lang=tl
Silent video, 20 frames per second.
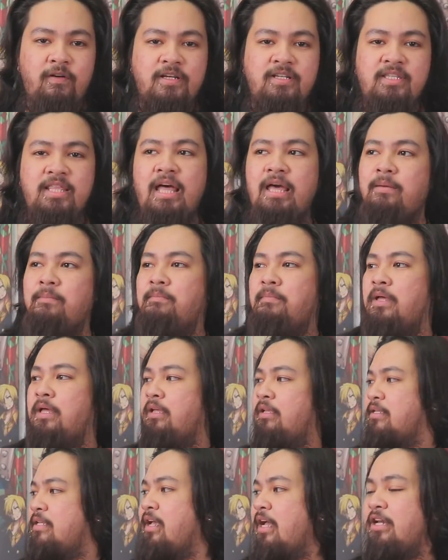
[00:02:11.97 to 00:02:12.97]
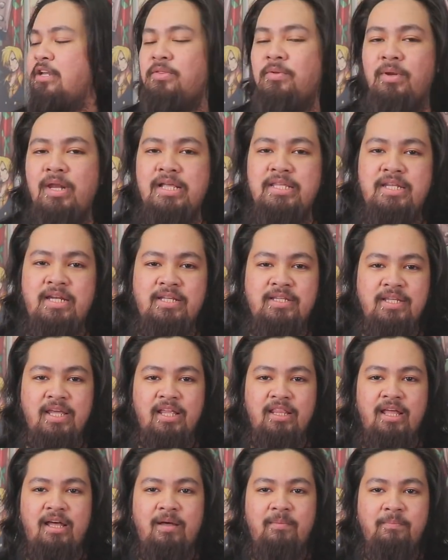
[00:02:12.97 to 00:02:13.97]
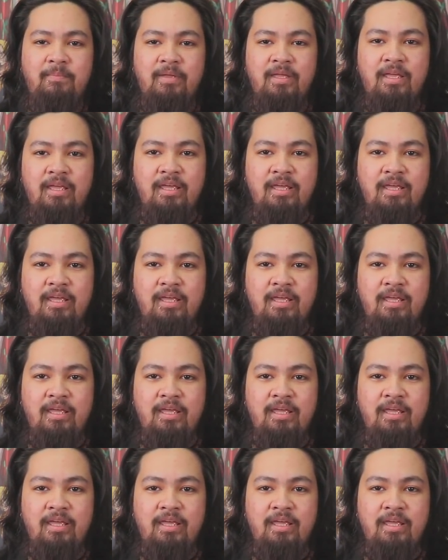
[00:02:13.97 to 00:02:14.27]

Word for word: First time sa ganitong klase ng setup.